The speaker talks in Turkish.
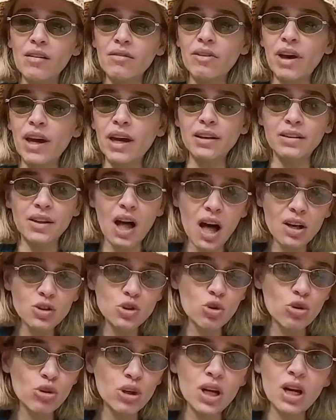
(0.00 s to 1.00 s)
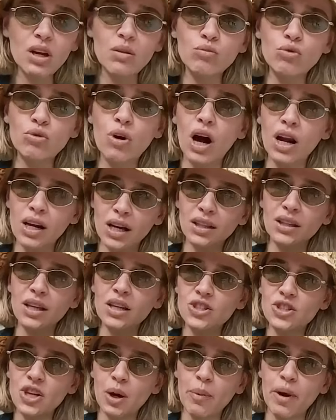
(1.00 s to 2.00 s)
Ve daha sonra bu
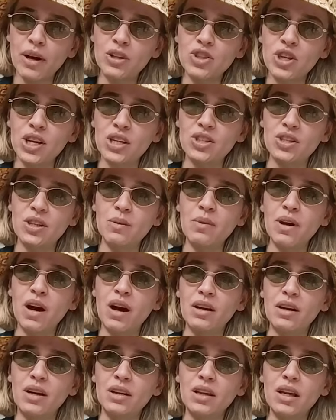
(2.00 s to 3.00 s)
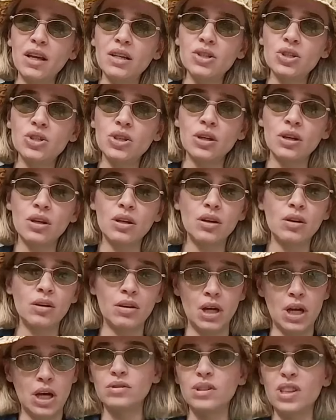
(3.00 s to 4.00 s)
arkadaş yabancı ecnebi bir arkadaş e,
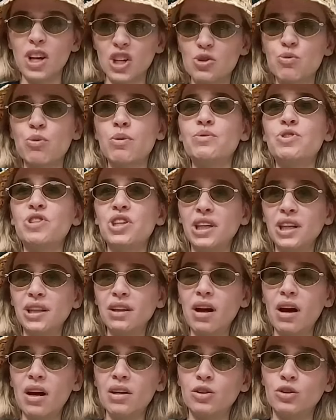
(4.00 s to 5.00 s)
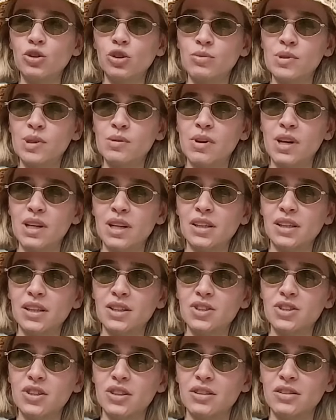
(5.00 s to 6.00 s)
saçma bir şekilde ayrılıyor bizim
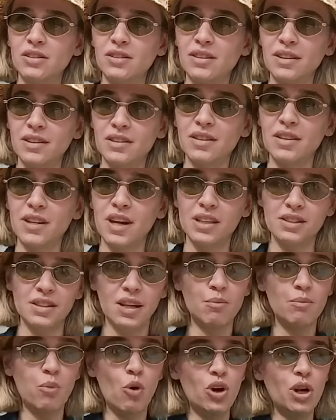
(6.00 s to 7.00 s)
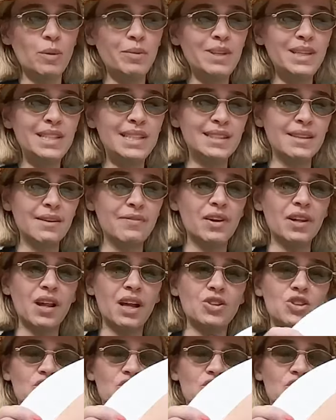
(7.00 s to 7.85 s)
arkadaştan. Çok Hatırlarsan böyle bir liste falan